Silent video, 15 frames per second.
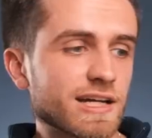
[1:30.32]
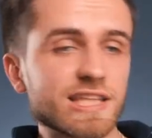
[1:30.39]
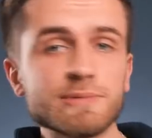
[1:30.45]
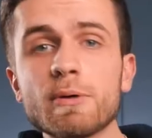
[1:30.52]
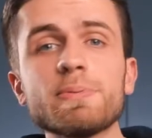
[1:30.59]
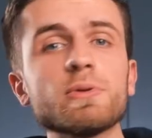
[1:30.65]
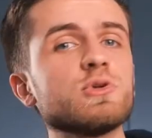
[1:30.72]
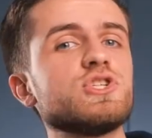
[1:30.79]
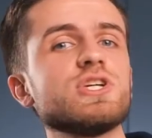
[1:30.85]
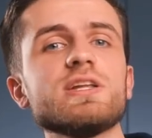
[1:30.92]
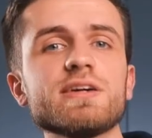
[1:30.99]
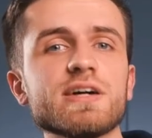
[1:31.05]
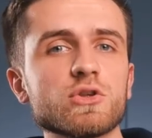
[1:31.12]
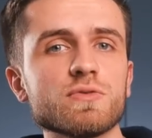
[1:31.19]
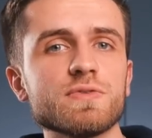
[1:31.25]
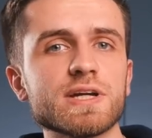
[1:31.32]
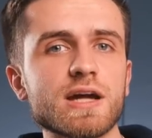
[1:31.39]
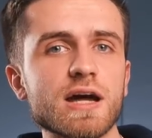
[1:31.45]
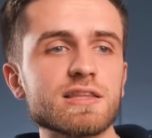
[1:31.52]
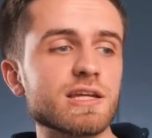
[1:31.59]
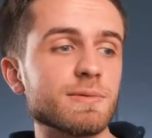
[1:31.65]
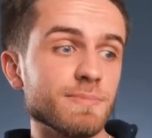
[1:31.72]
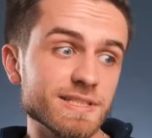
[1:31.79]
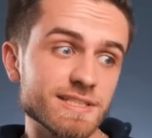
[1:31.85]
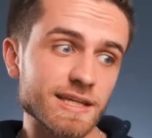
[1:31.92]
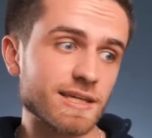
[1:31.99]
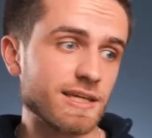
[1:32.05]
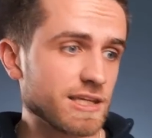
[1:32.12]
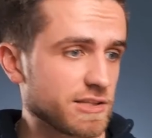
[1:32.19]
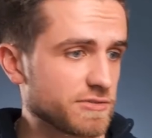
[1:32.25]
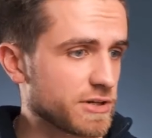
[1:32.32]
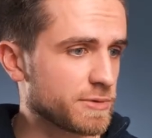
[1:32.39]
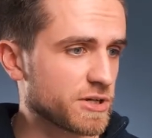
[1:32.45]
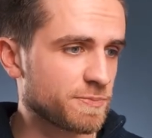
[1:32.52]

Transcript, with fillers: Когда мы получили готовые кадры, мы закидываем